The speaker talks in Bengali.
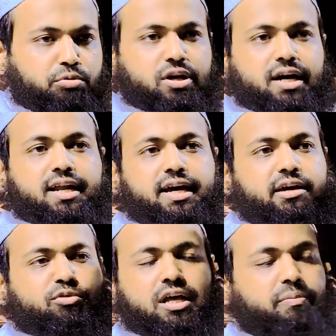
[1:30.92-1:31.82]
বুখারা
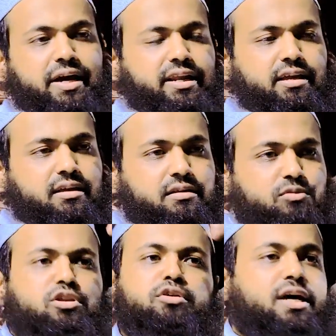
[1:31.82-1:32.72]
ওনার বাড়ি
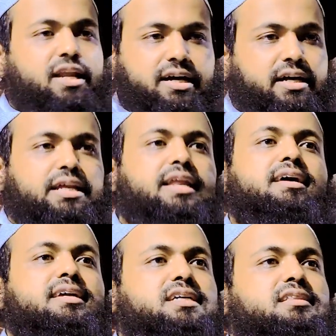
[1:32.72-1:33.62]
উনি এলাকায়
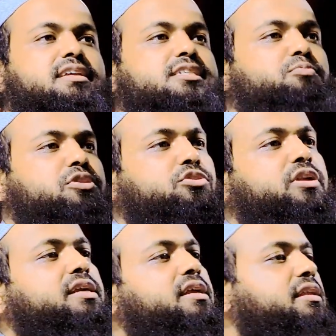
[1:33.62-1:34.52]
এলাকার সাথে নিজবত
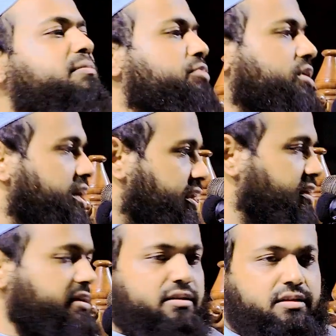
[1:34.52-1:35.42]
করে এটার নাম বুখারি
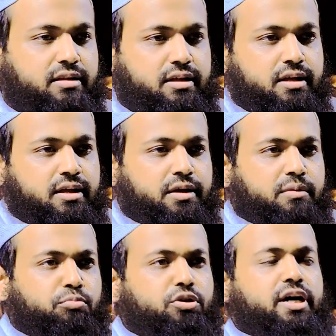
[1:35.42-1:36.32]

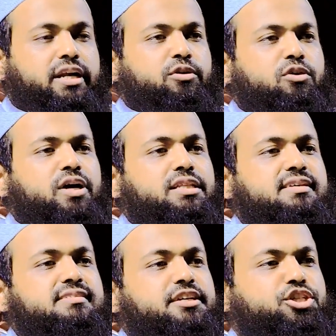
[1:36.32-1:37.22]
বুখারি হলো
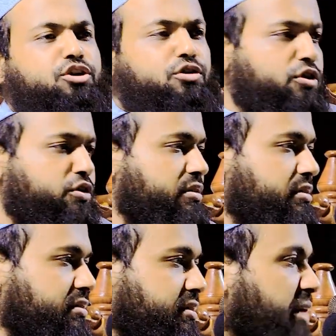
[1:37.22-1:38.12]
হাদিসের সংকলন
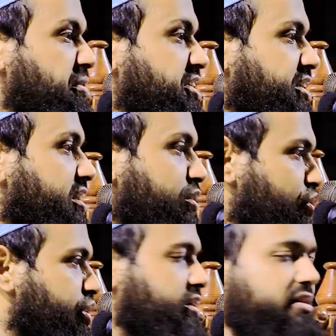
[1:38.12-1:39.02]
আবিষ্কার
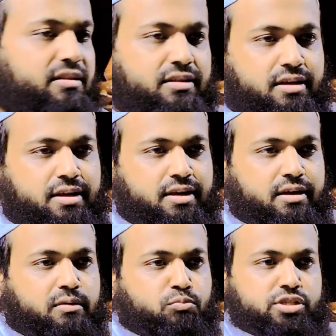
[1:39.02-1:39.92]
নয়
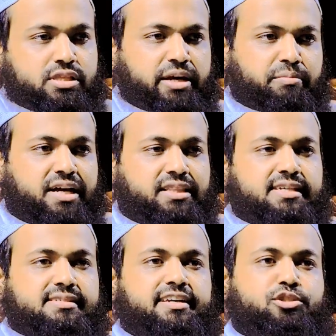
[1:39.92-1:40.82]
মুসলিম
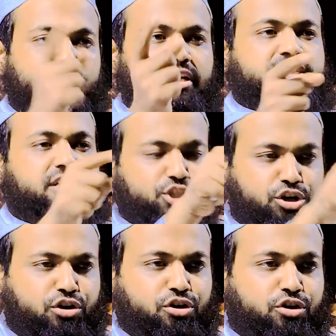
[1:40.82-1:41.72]
হাদিসের চলে আসা
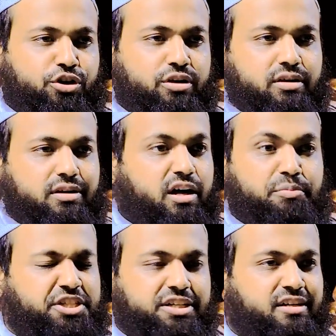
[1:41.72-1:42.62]
সংকলন
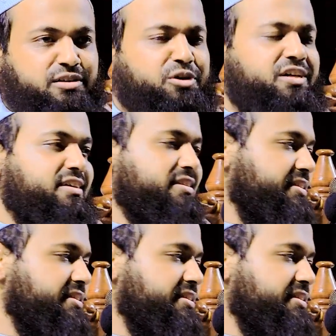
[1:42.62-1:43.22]
আবিষ্কার নয়